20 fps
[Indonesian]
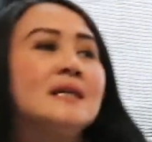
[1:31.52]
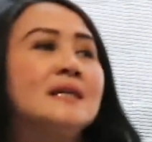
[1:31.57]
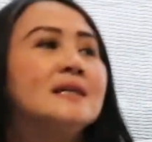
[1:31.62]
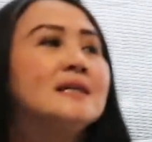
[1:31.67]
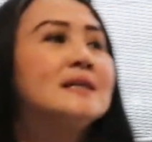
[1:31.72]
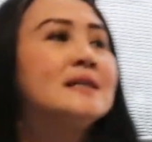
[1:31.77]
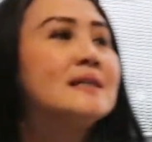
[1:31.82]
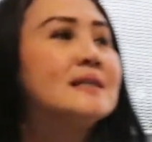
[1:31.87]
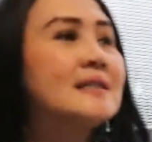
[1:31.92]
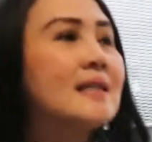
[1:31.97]

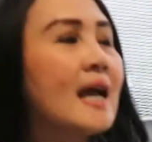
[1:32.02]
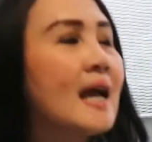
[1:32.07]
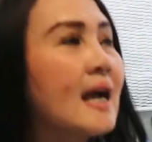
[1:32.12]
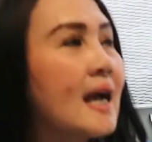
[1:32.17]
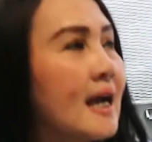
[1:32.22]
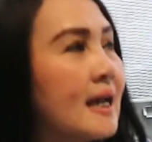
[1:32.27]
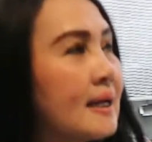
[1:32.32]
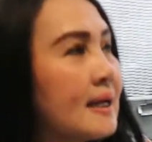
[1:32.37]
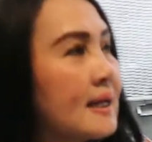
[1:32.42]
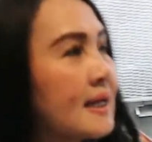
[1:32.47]
uh,
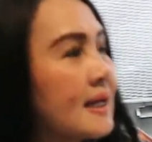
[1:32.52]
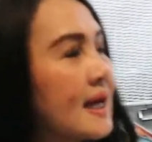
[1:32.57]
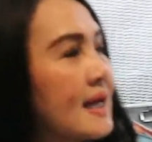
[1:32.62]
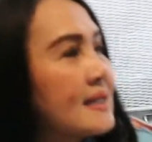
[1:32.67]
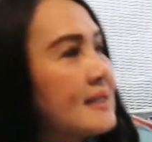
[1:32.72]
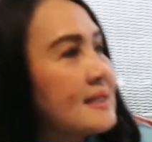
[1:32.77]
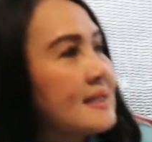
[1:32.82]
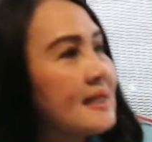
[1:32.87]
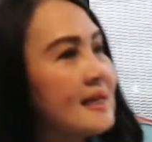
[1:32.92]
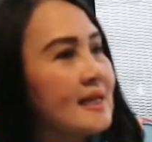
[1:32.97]
saya akan
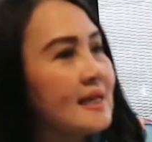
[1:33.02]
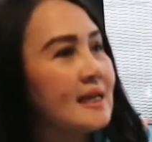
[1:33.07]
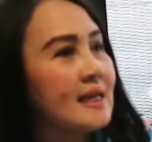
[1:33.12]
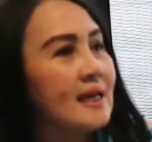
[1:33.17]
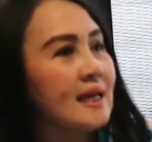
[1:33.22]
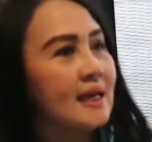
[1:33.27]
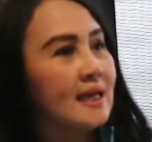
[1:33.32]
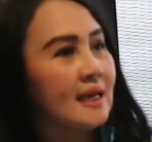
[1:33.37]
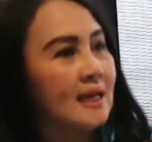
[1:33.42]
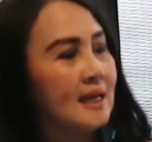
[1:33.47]

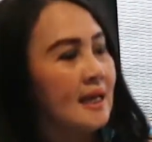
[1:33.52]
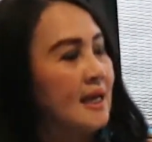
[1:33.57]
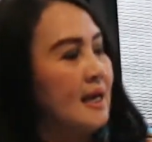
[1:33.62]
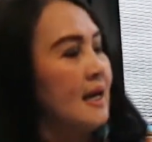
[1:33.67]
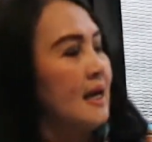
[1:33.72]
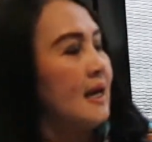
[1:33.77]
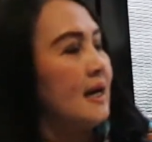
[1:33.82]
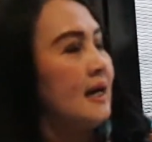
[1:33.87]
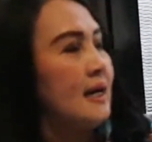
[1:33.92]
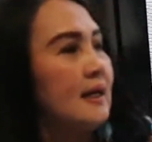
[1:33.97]
kasih
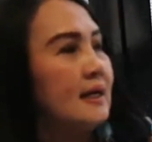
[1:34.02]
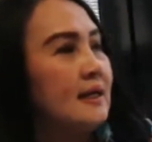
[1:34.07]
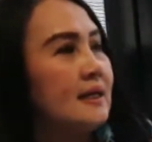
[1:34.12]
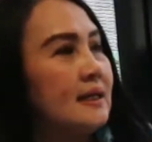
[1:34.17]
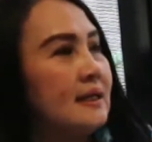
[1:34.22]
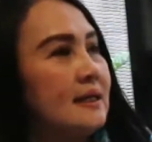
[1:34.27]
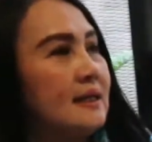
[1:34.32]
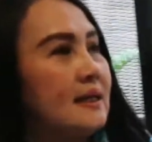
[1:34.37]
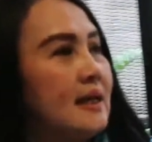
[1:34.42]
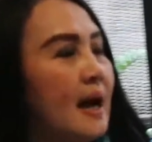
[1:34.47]

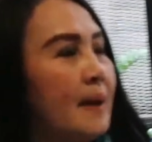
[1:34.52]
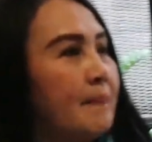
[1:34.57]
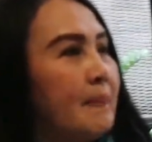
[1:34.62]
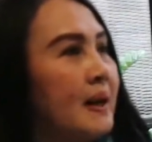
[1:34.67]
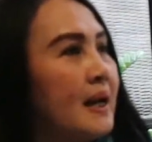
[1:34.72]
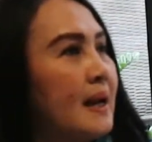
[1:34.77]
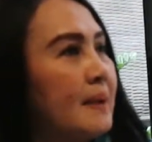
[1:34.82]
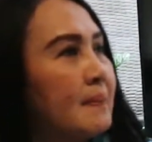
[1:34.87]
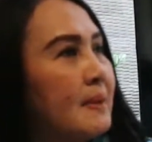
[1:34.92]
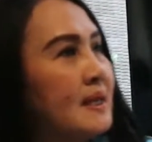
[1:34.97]
uh,
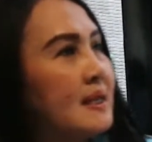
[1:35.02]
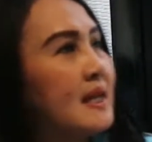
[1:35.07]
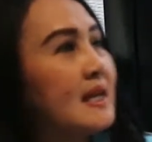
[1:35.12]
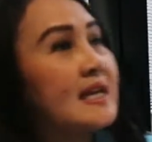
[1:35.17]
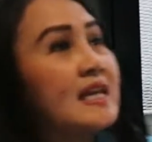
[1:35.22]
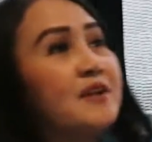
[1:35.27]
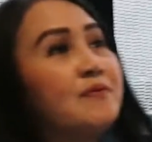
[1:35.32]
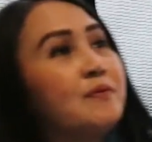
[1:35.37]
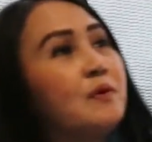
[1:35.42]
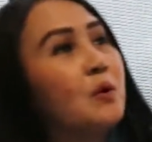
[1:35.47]
apa namanya
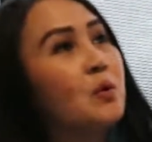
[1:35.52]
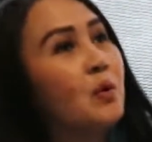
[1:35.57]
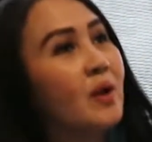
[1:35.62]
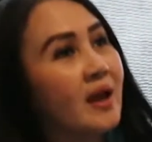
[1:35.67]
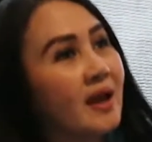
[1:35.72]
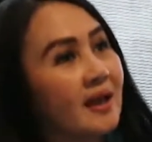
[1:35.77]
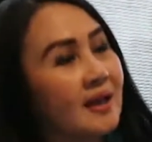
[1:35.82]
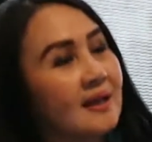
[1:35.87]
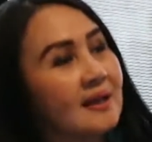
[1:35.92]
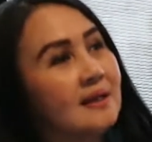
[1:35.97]

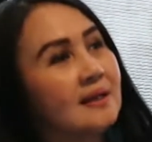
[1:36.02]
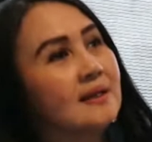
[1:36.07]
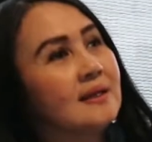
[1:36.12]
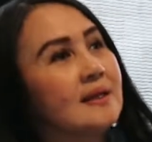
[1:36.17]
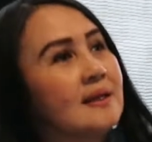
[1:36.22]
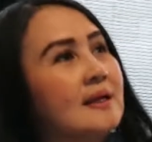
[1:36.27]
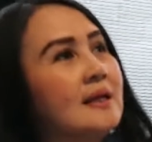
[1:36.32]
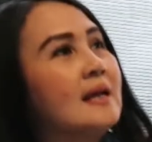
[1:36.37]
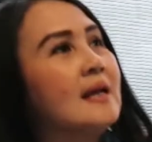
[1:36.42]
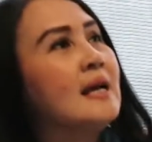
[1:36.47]
giveaway
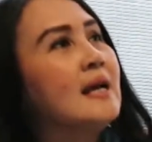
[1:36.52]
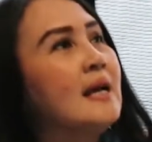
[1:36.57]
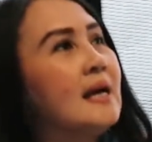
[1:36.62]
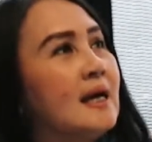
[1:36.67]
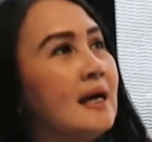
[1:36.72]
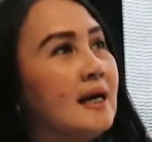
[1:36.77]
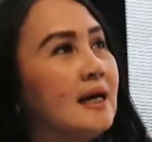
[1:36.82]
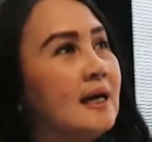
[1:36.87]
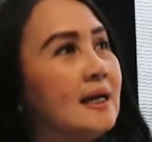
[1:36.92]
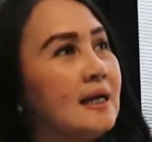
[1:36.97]

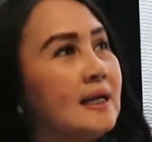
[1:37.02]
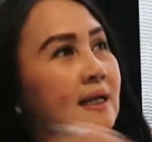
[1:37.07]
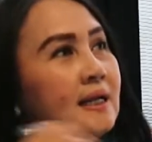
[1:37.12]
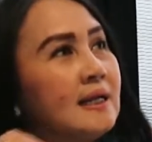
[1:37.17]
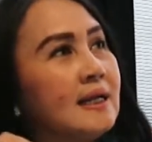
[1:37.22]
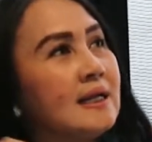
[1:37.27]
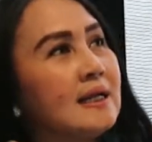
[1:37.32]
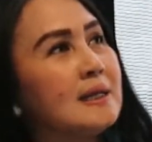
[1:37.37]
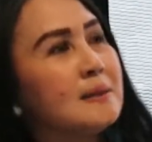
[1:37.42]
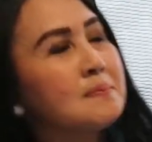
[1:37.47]

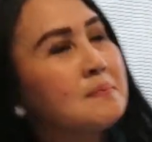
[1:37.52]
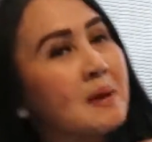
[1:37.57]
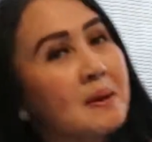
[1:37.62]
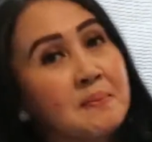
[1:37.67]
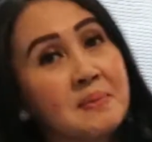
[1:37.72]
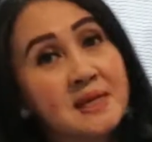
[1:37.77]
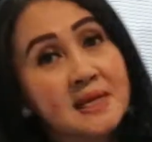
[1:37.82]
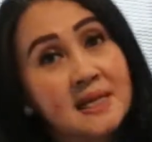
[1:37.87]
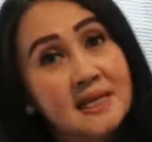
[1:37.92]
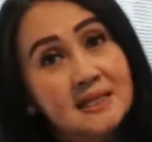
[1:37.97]
uh, 5
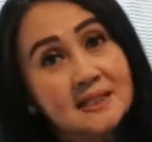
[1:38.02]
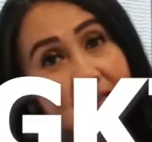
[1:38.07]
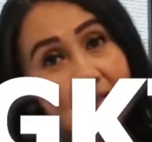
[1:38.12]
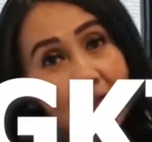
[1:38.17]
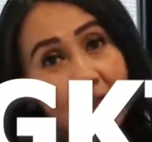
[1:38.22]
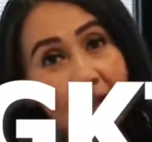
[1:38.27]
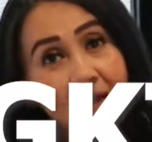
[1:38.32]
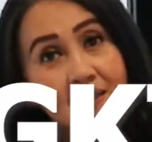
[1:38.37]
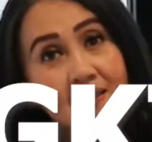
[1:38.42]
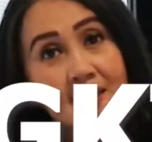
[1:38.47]

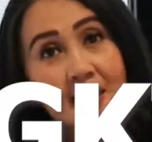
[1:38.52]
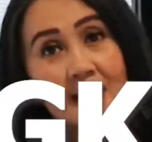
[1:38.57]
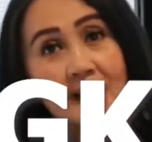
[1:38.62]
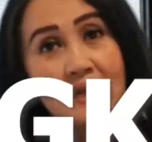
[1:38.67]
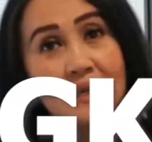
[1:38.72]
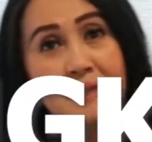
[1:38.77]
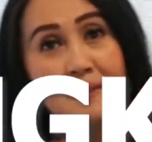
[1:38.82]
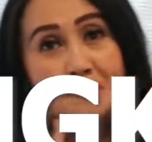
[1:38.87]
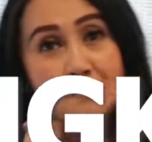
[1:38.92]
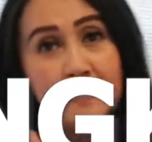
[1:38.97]
bingkisan
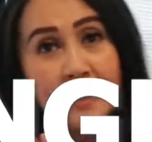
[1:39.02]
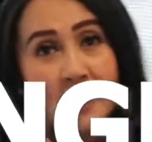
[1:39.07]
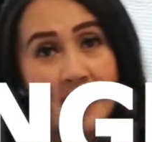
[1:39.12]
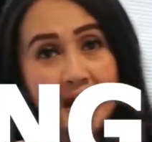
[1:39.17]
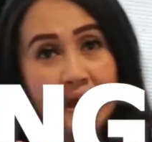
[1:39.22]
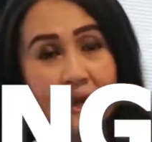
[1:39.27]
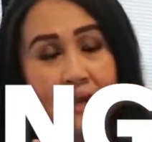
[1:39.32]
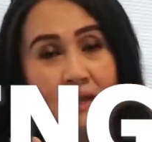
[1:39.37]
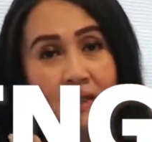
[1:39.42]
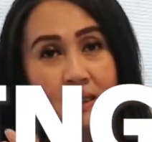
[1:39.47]
dan 5
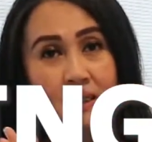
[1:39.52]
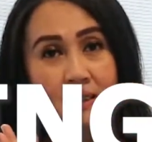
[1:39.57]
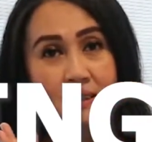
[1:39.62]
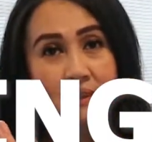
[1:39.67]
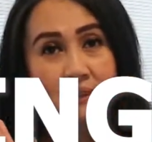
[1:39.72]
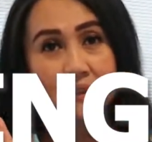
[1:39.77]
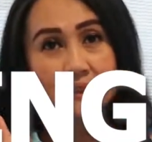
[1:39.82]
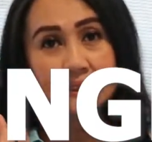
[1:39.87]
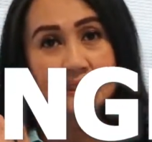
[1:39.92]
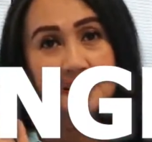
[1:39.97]

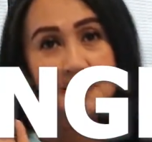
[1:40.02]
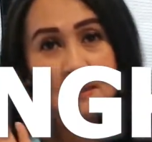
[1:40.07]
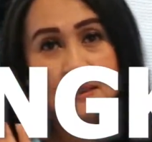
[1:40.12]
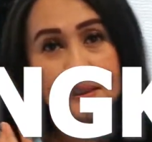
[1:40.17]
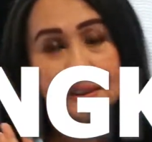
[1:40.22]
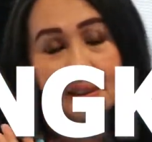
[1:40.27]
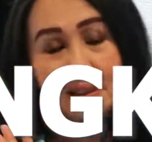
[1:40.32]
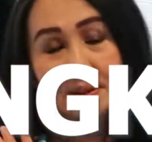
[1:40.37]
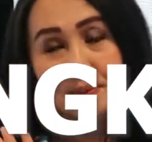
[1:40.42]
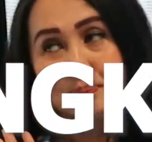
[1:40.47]

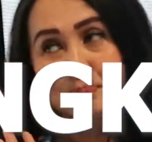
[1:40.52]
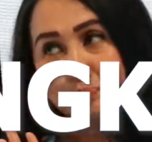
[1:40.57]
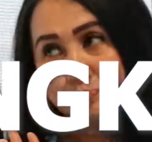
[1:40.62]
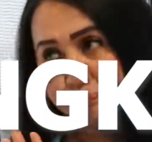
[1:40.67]
uh,